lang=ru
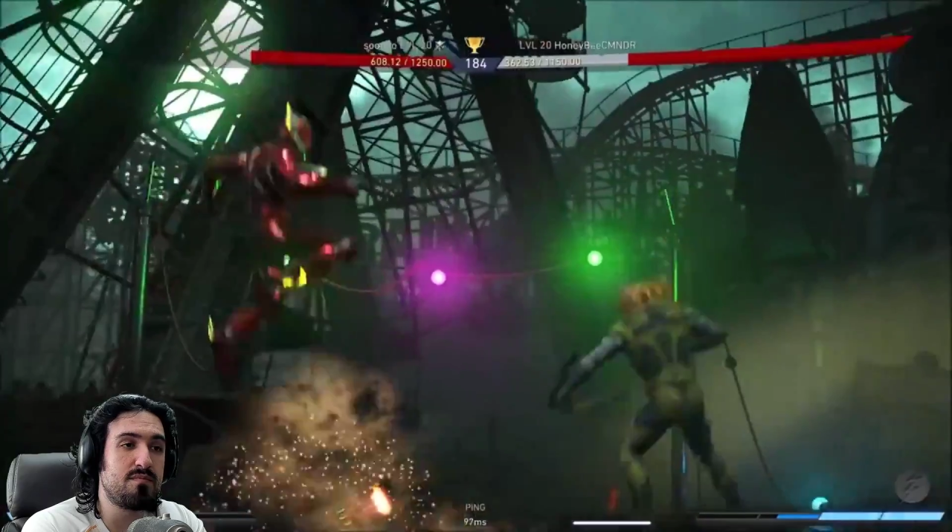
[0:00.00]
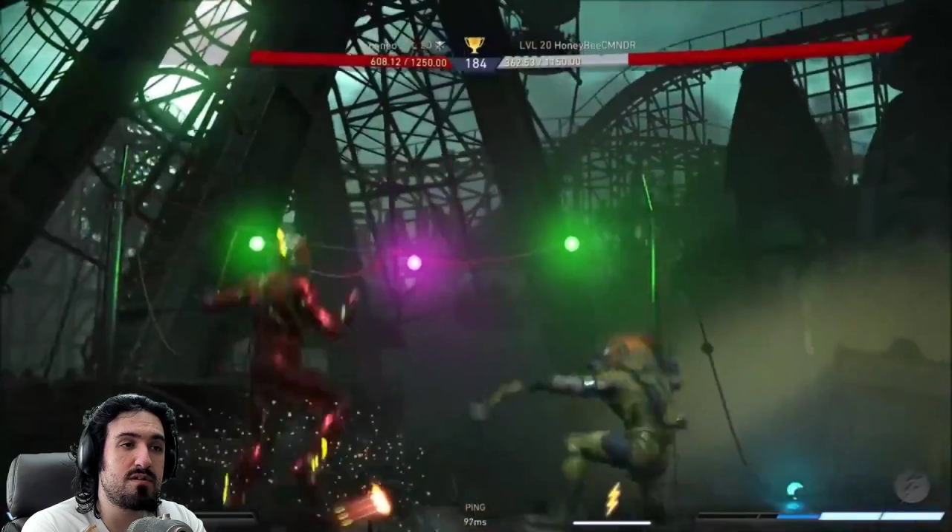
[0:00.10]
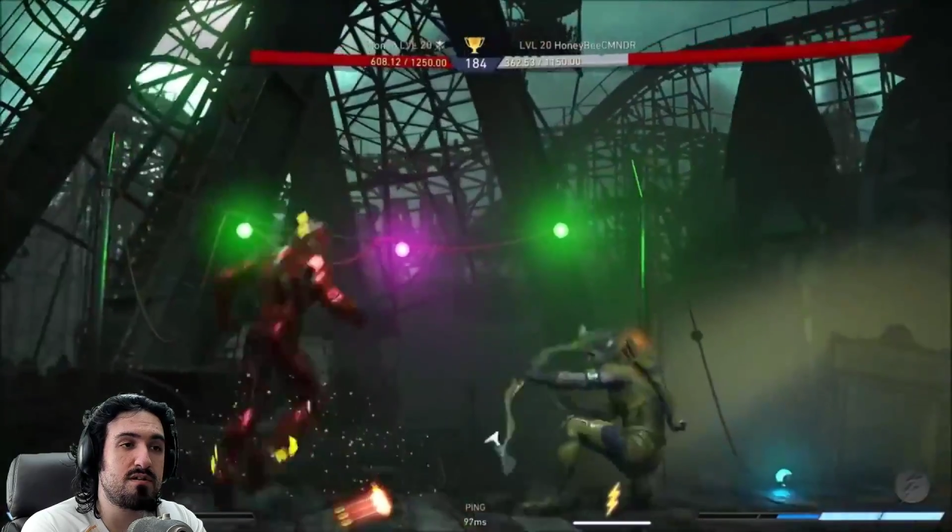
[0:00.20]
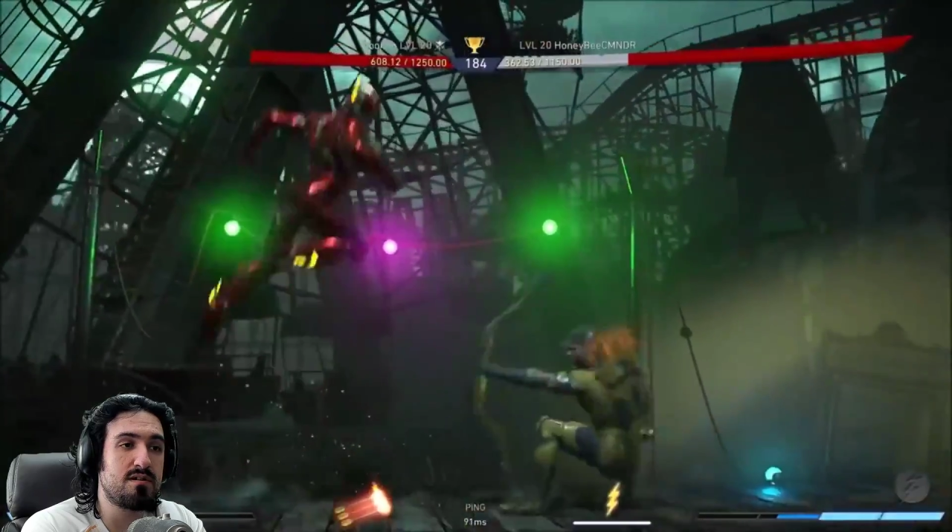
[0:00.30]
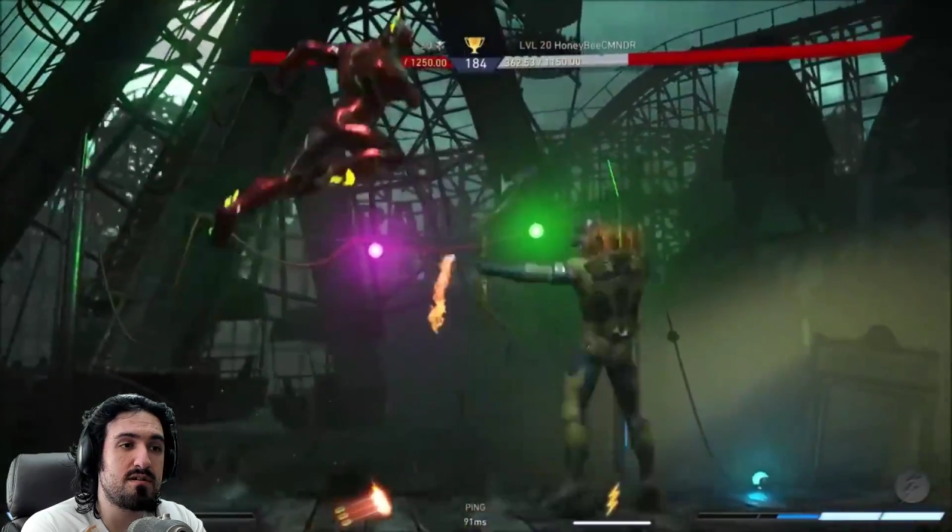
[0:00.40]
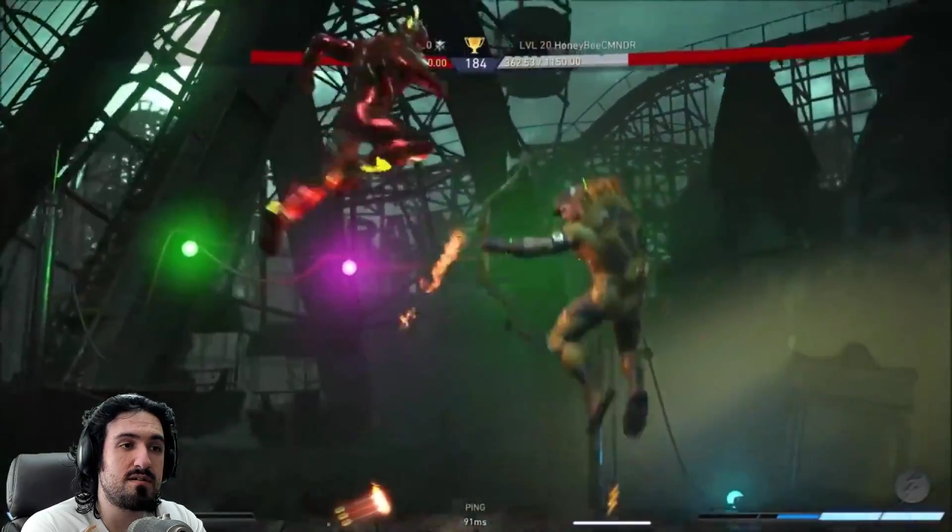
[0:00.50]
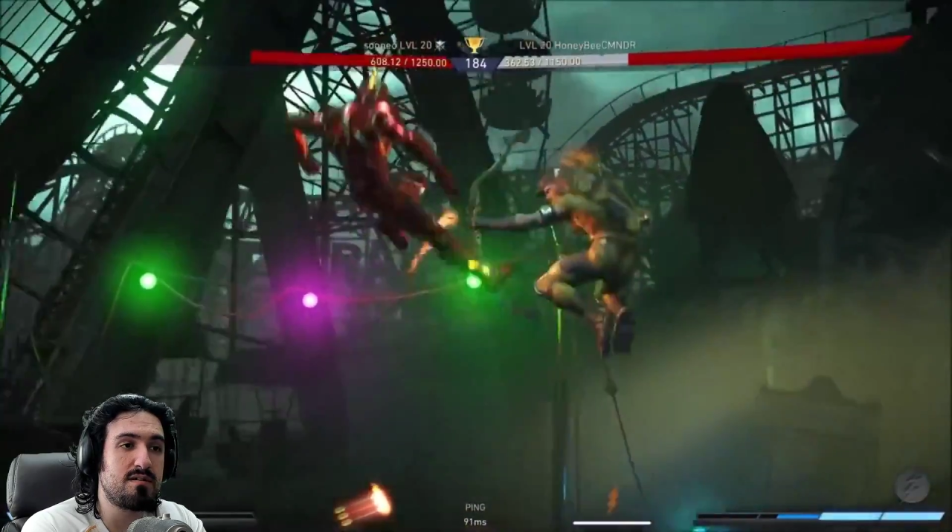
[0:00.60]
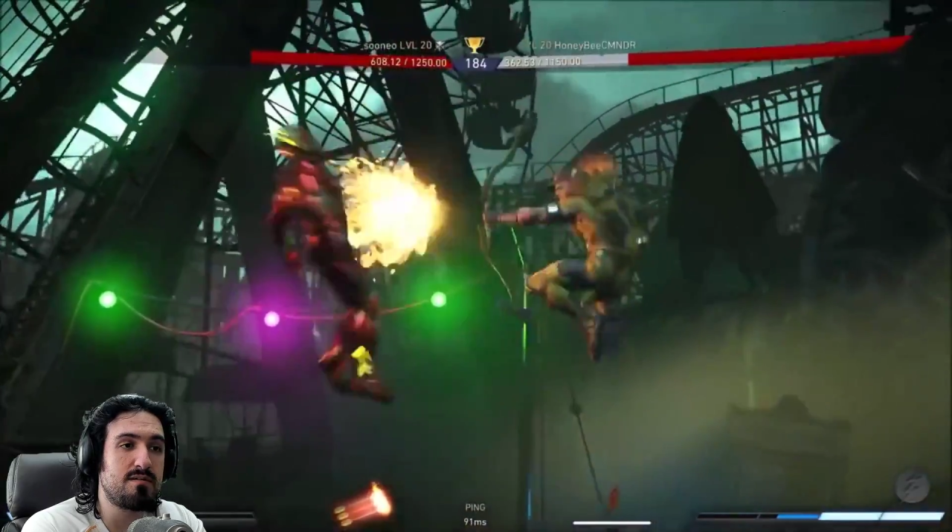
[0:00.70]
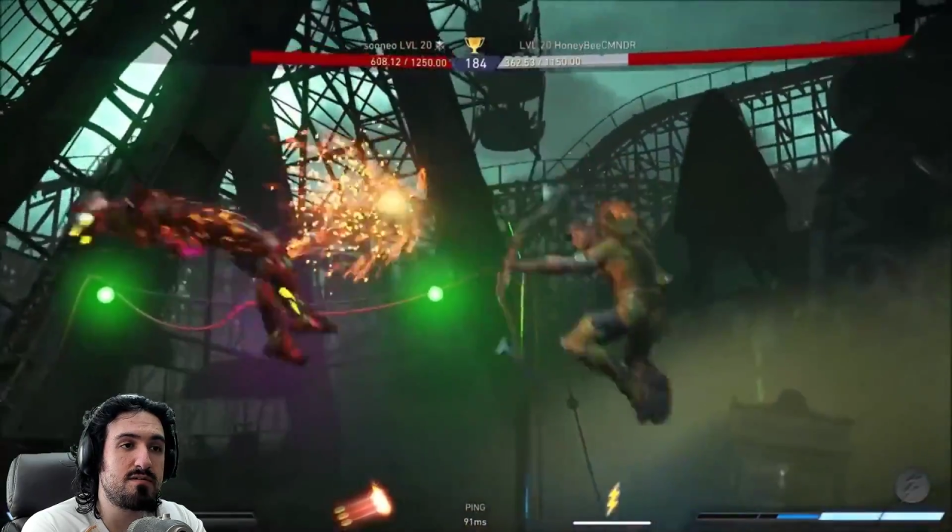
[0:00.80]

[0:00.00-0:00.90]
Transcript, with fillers: к э,